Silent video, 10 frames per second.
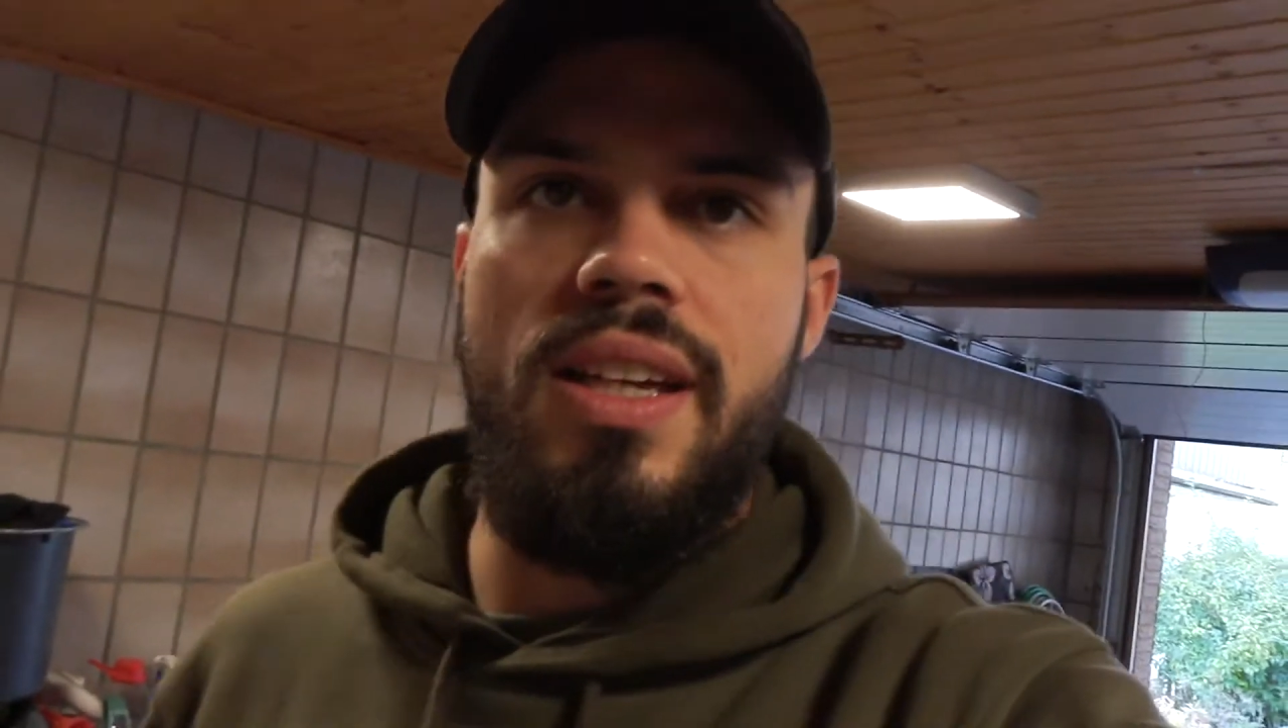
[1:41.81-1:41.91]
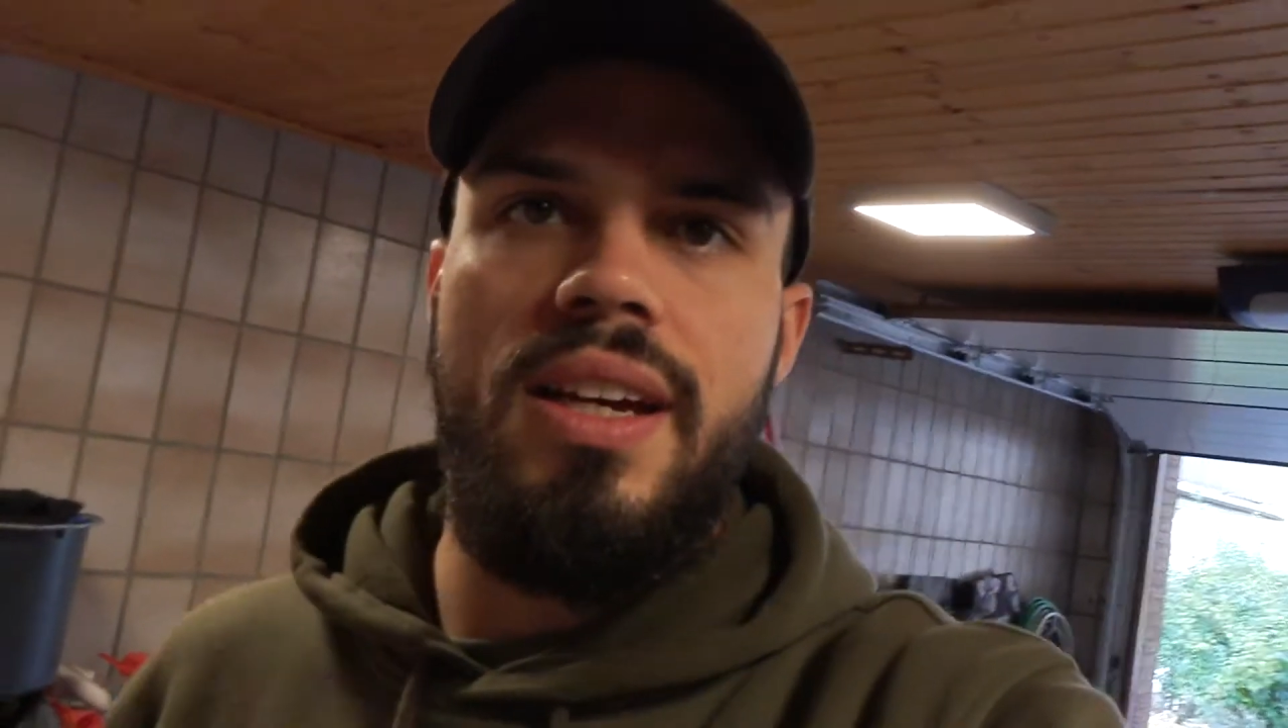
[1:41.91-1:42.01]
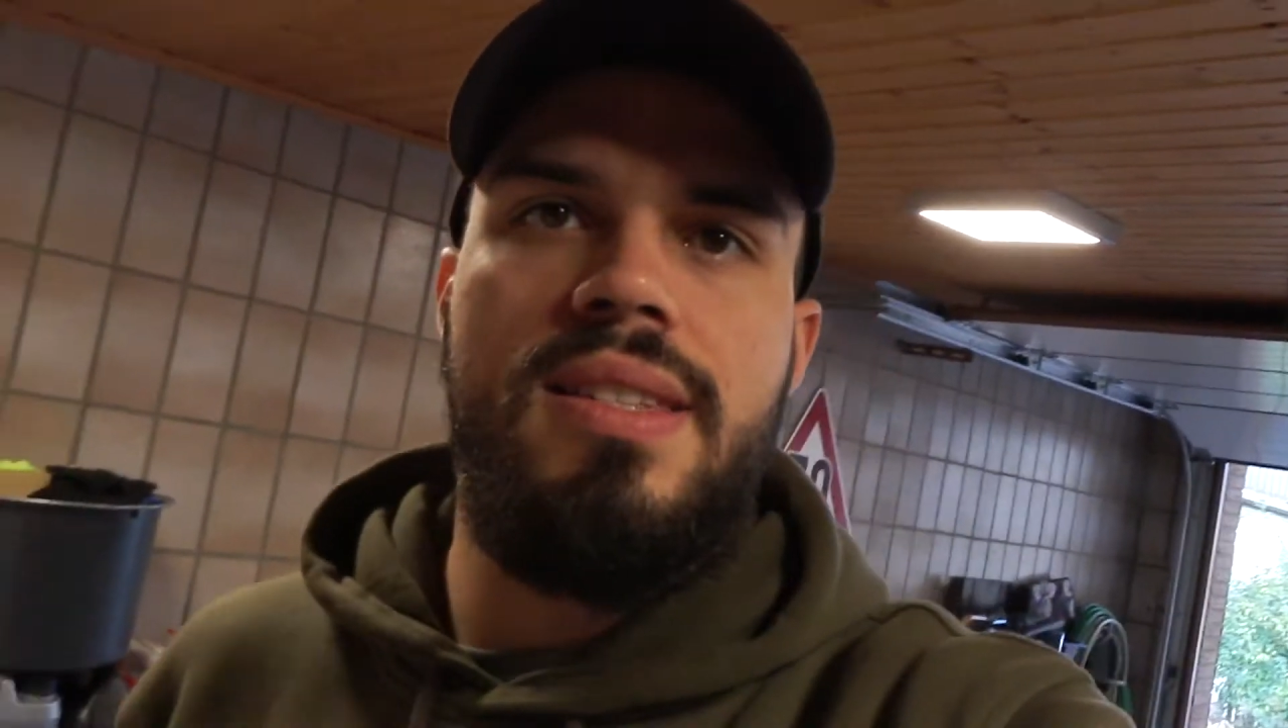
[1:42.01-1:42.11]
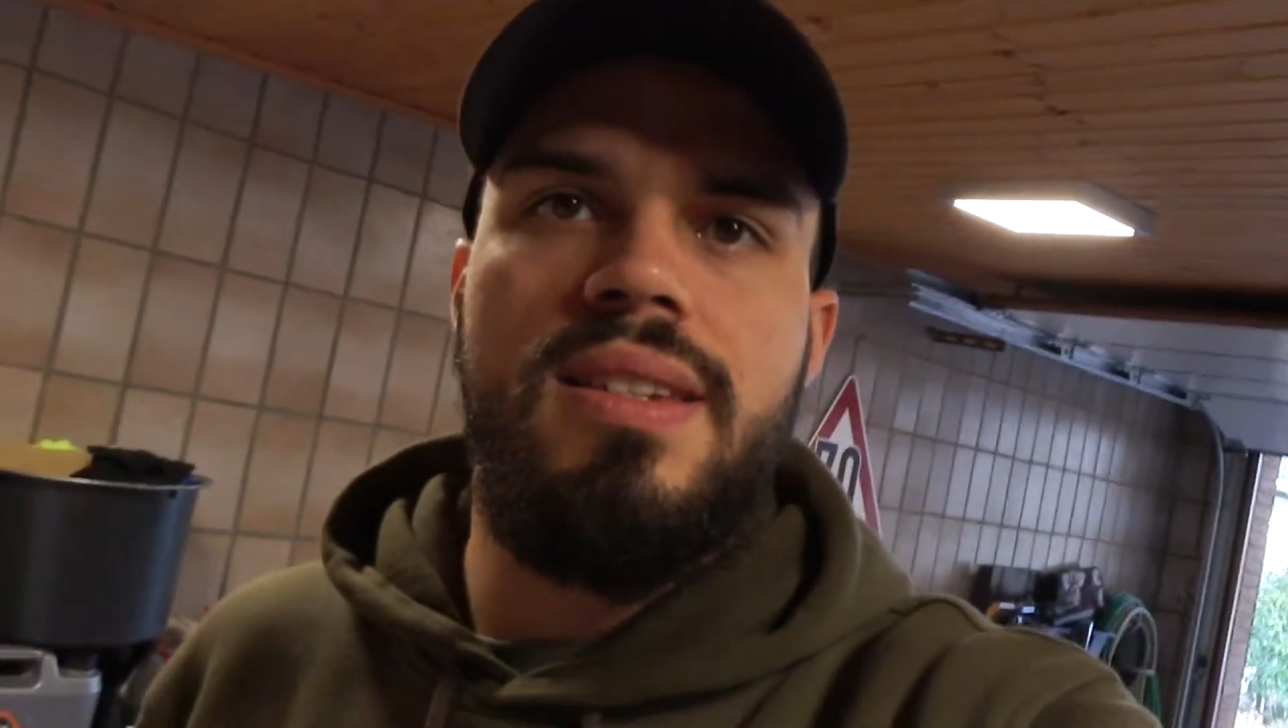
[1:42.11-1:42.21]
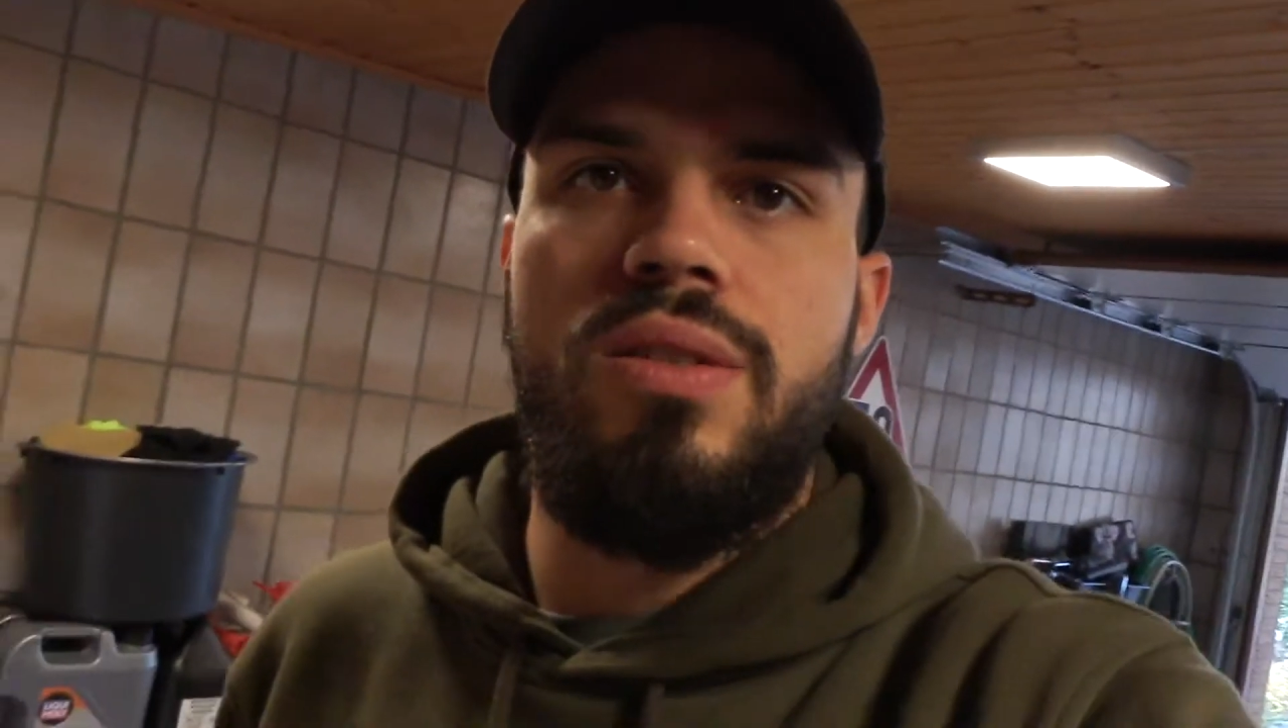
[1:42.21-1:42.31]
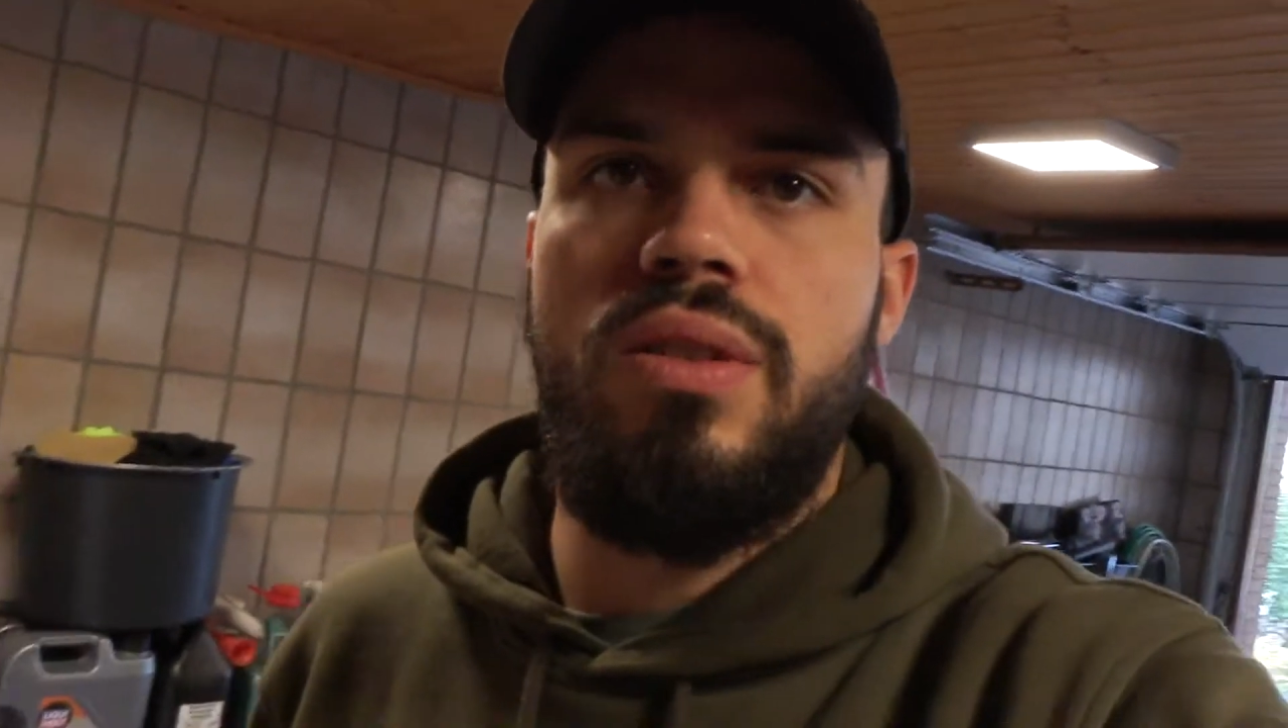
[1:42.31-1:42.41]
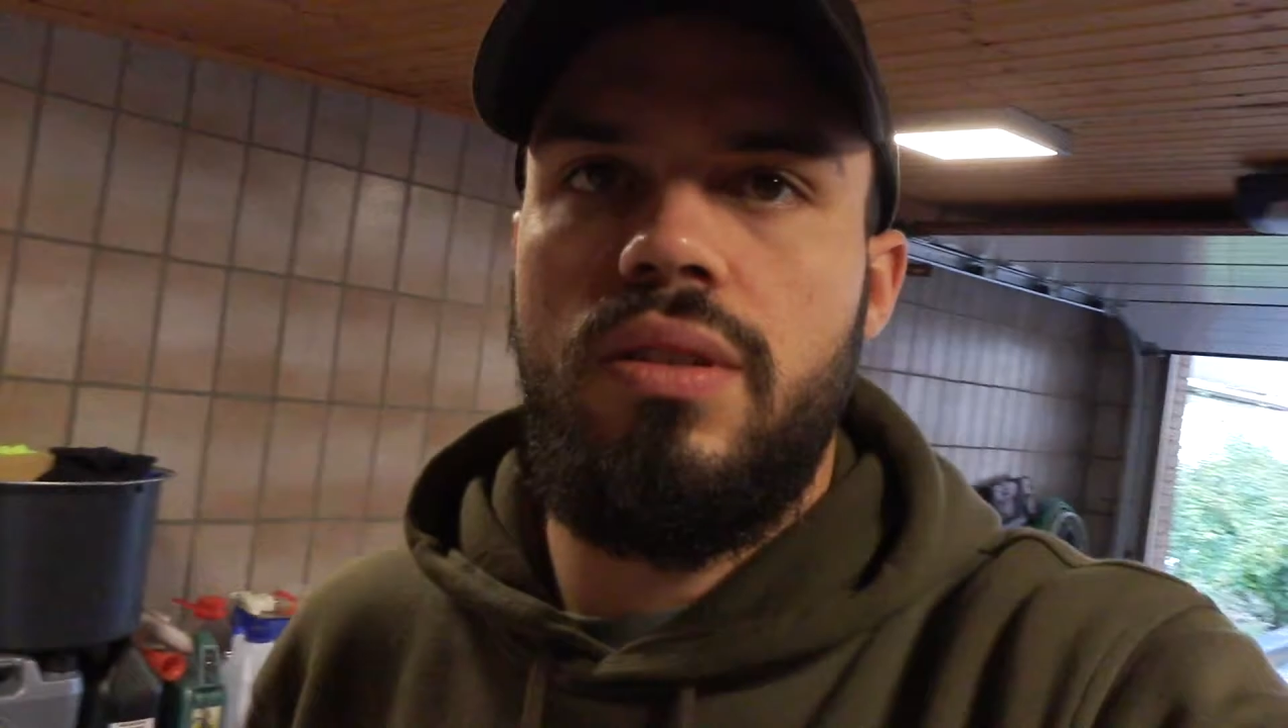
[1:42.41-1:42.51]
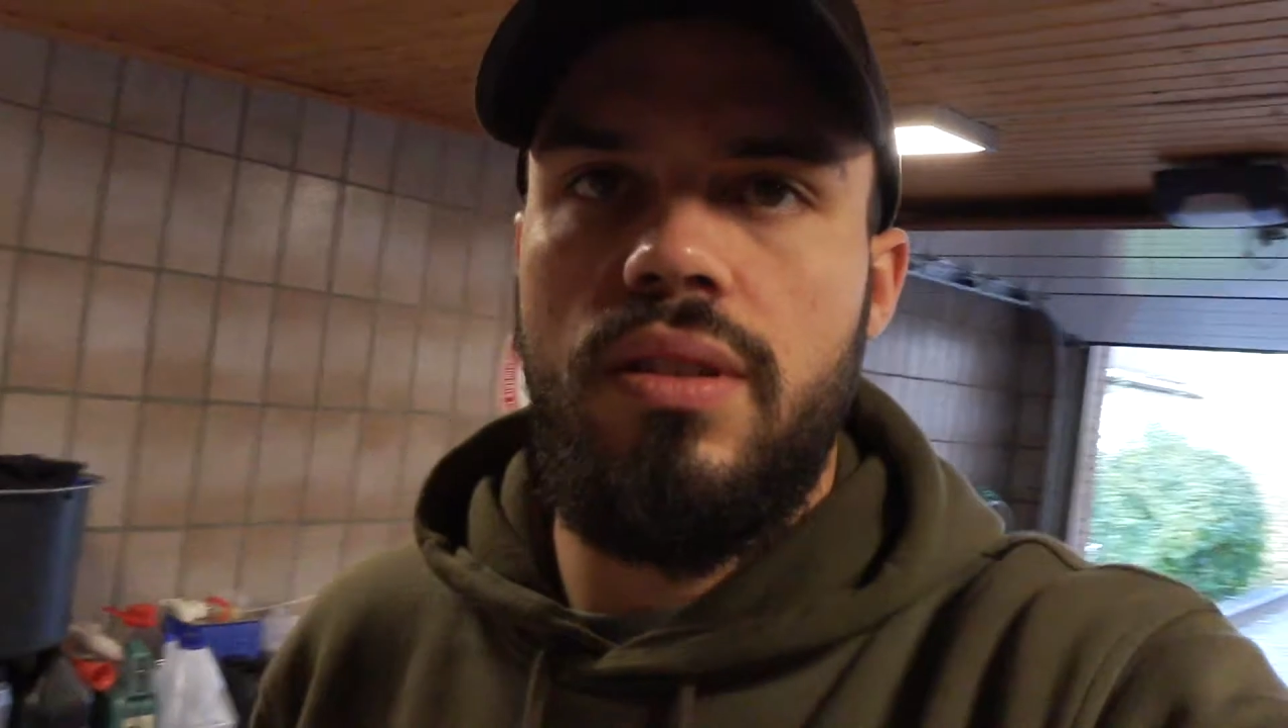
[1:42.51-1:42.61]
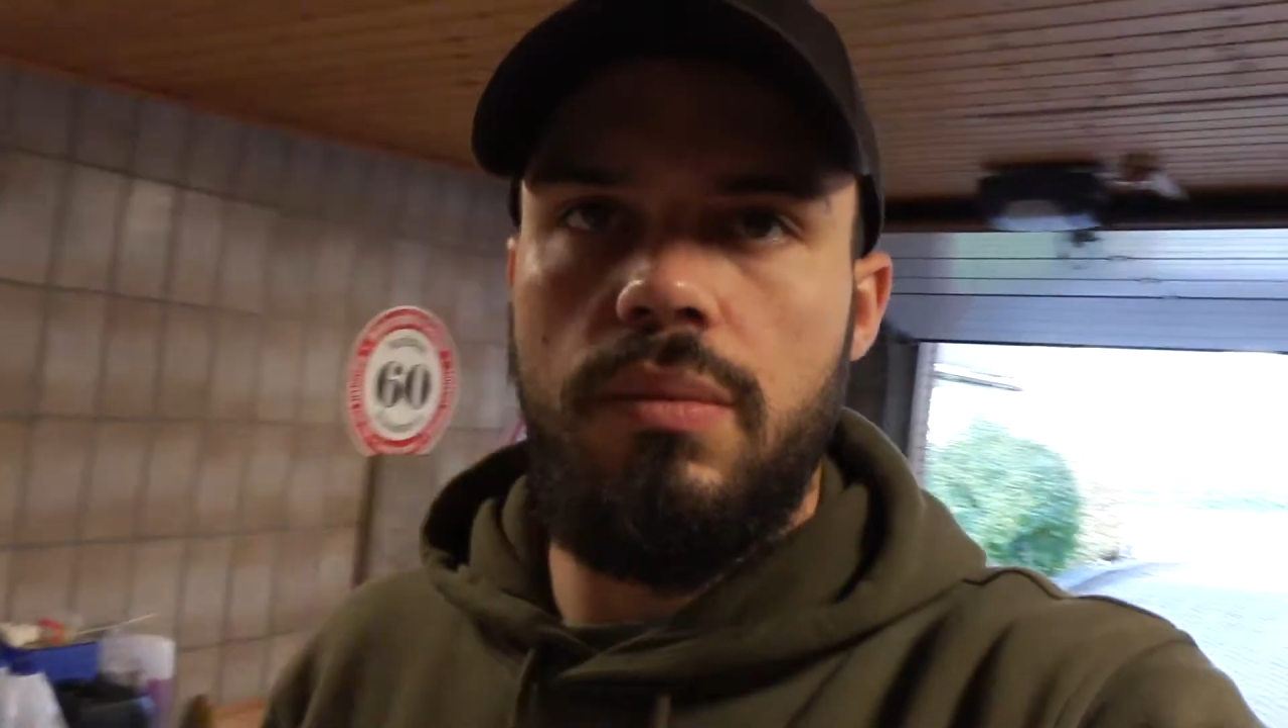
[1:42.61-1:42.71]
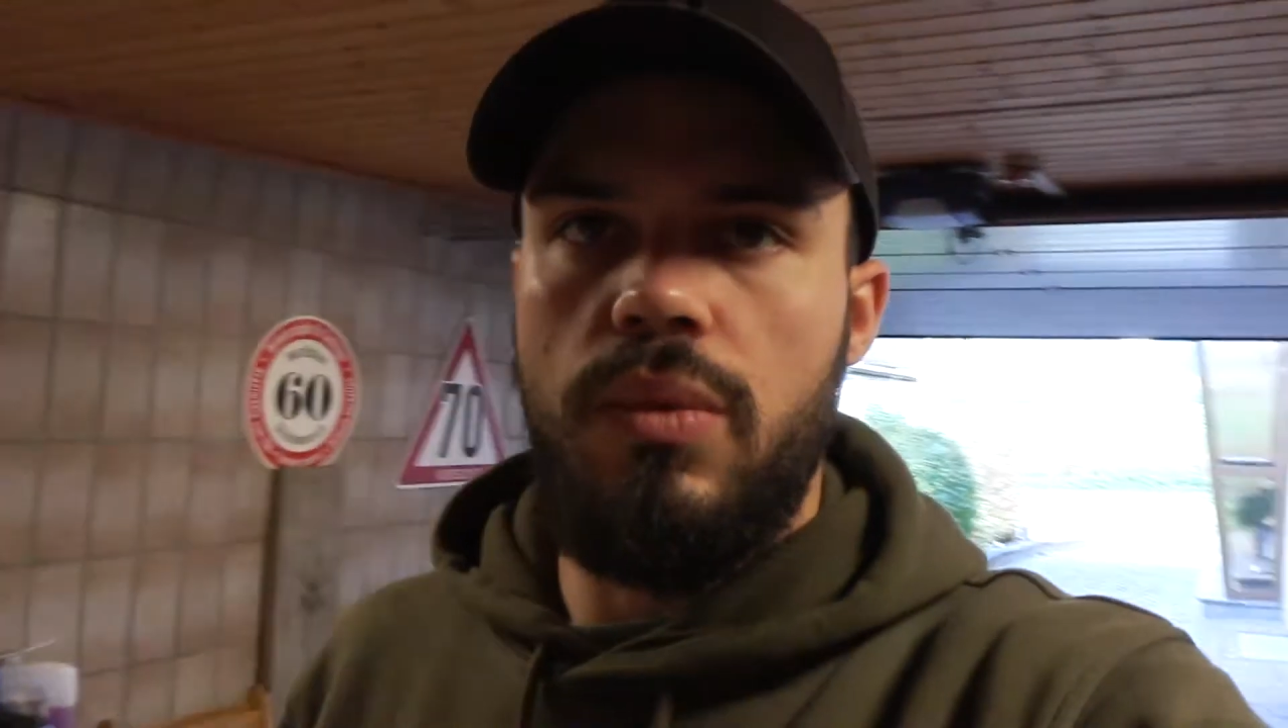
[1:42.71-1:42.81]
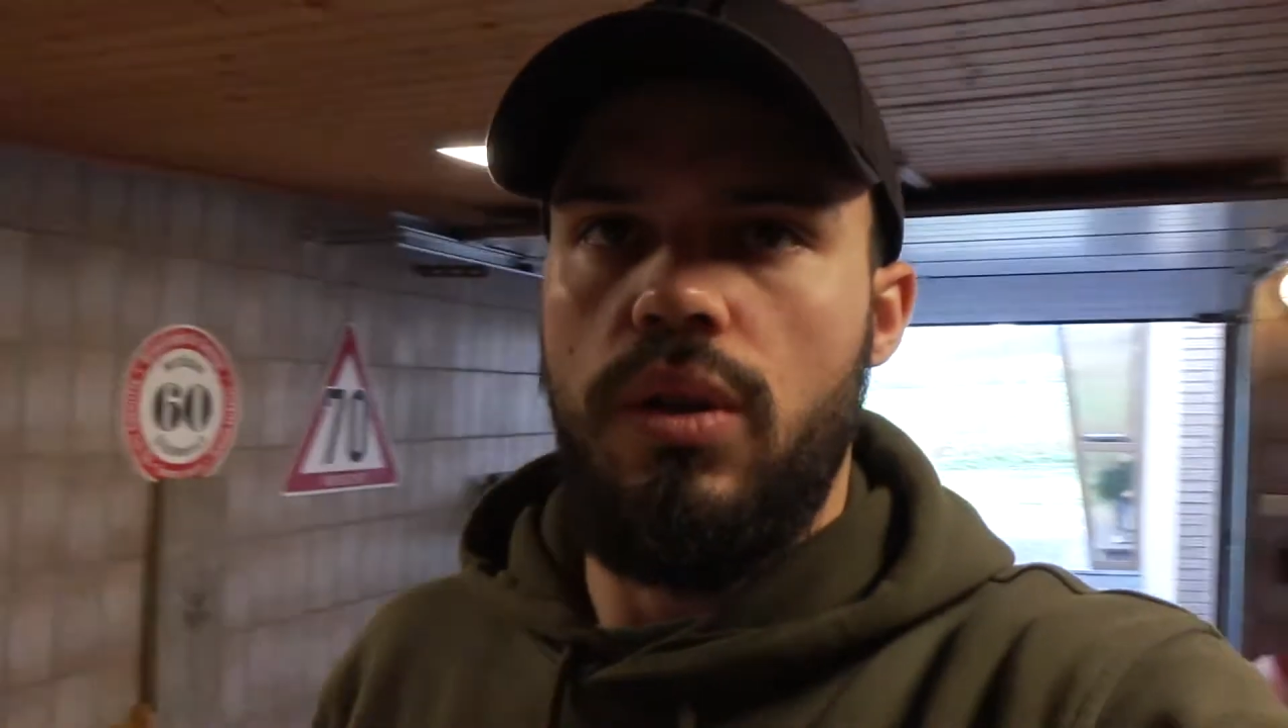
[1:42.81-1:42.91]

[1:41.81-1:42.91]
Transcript: Der Rest liegt noch im